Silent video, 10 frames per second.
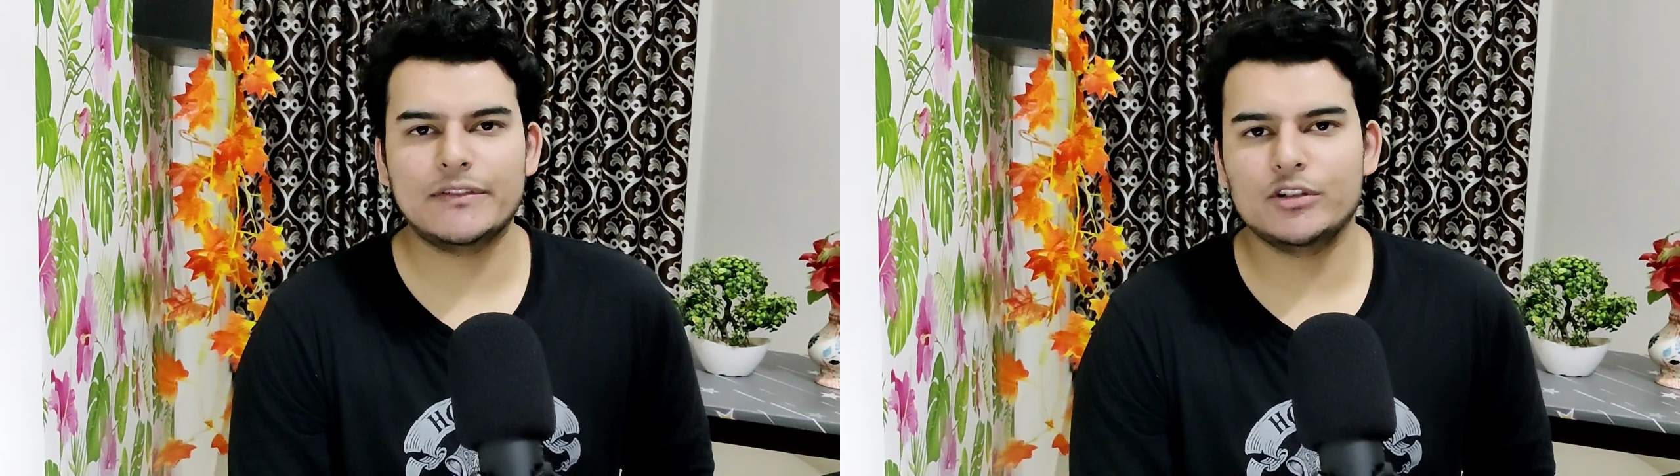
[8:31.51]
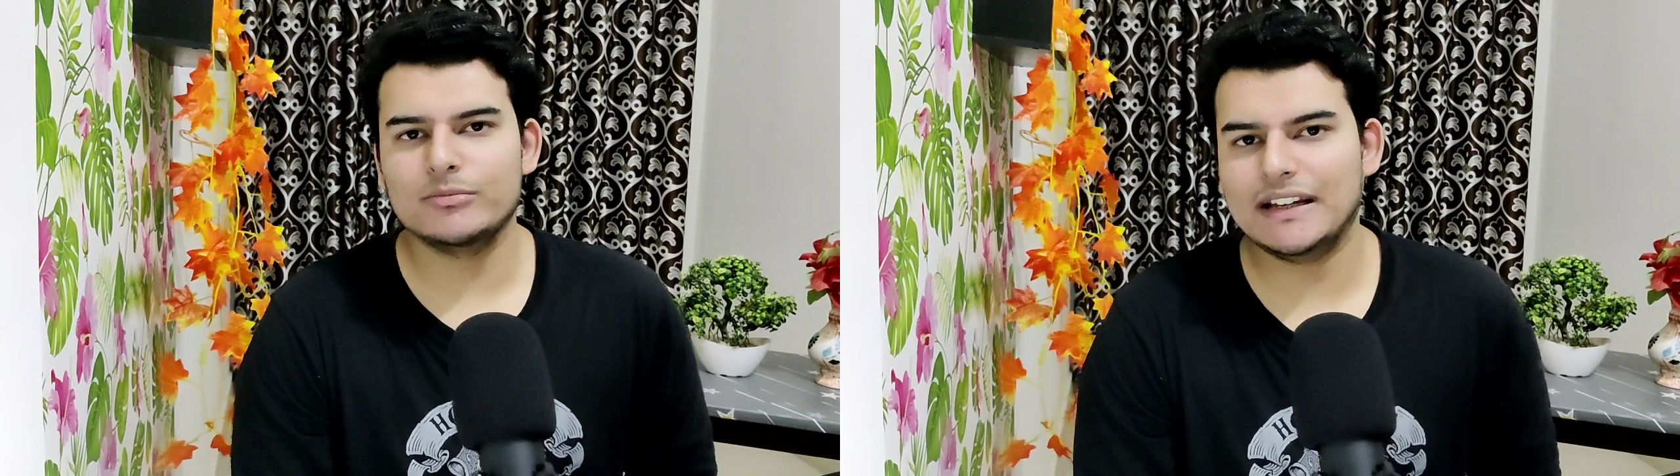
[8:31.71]

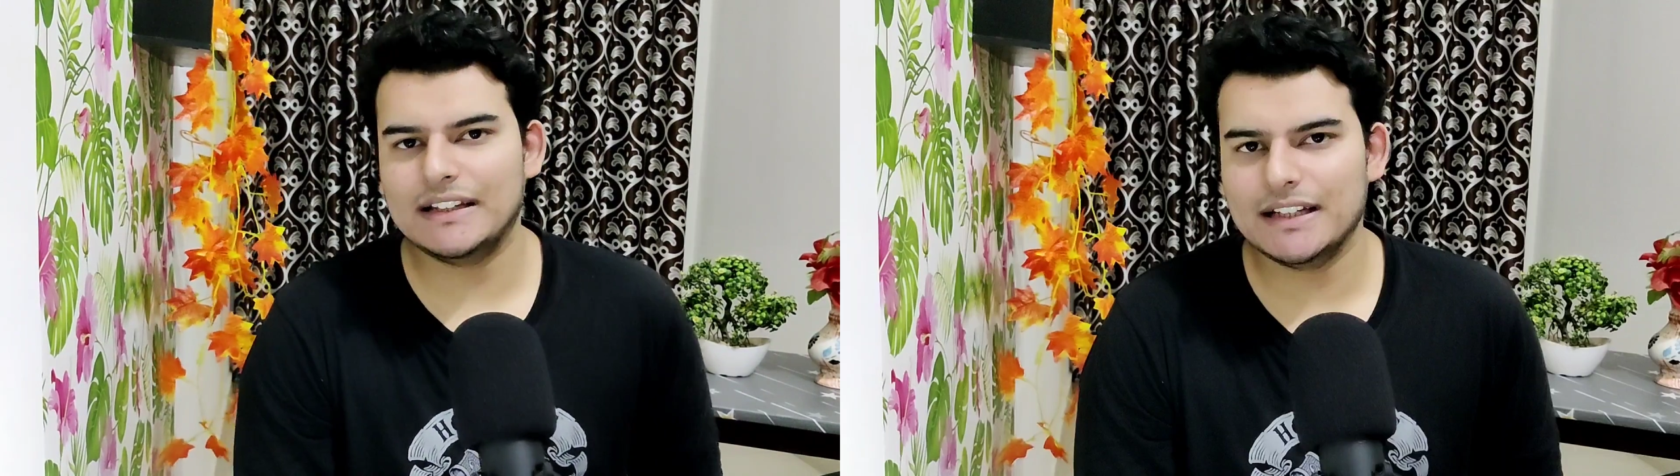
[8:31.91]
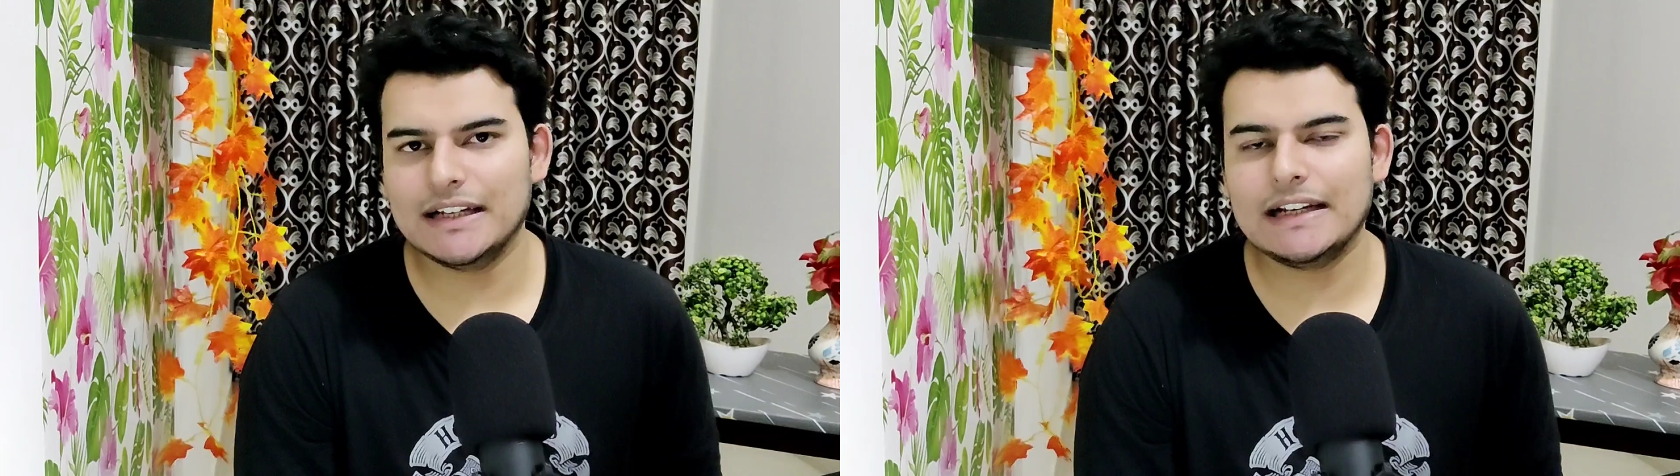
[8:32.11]
आज की वीडियो
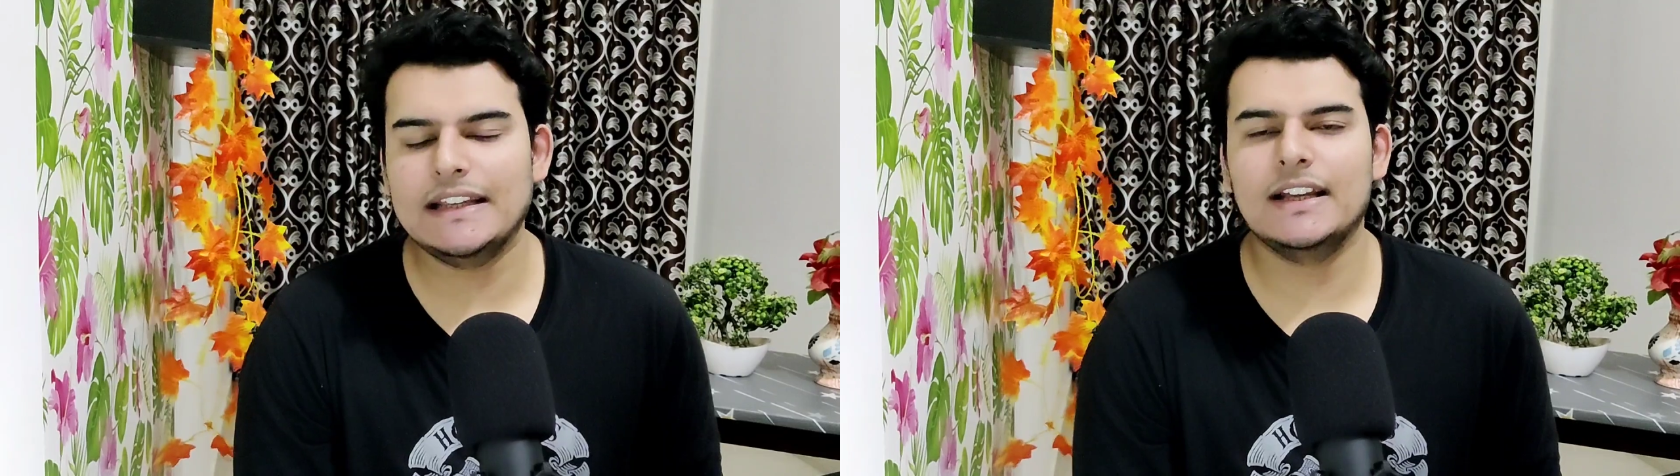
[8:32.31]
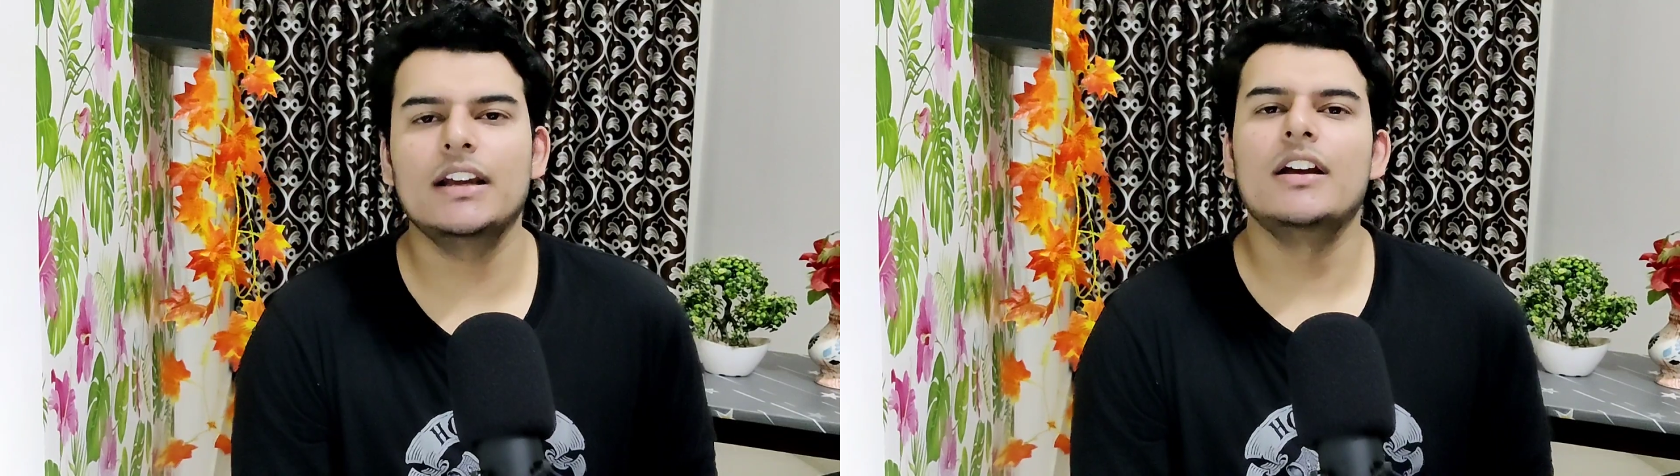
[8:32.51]
में क्लियर
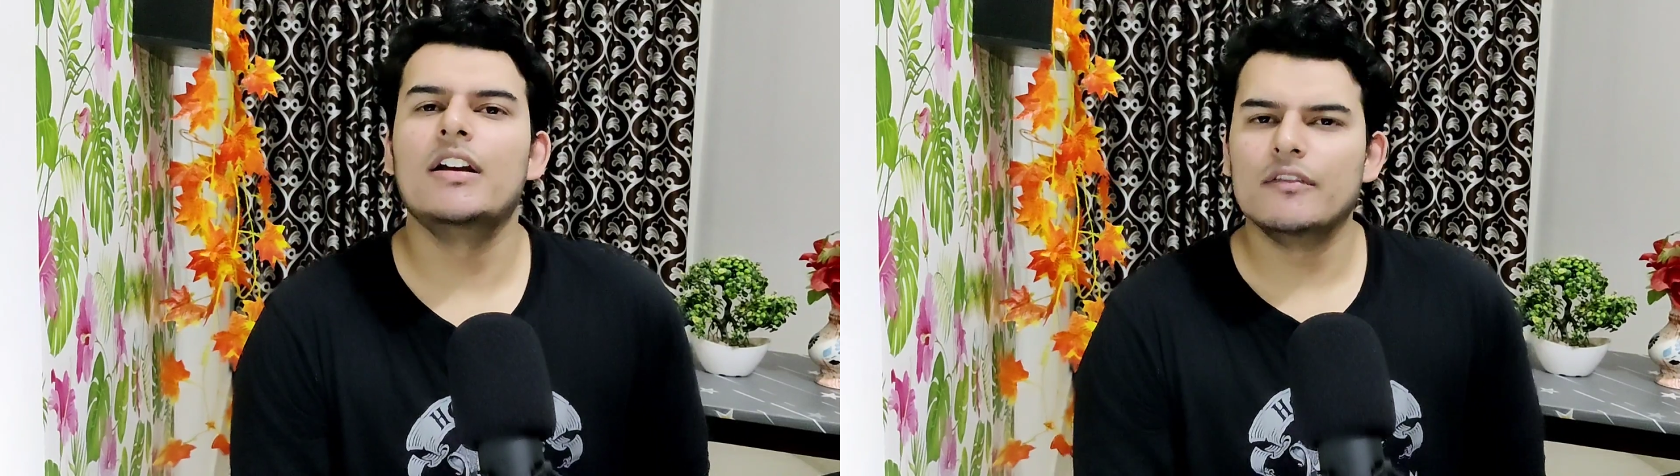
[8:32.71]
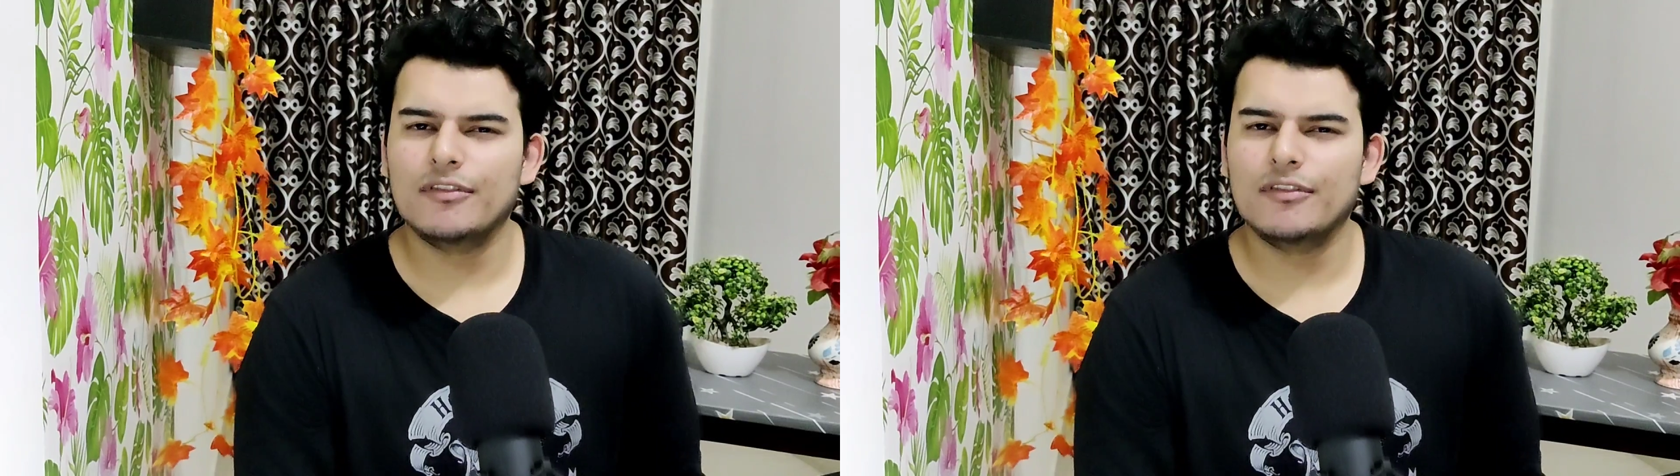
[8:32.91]
करी हैं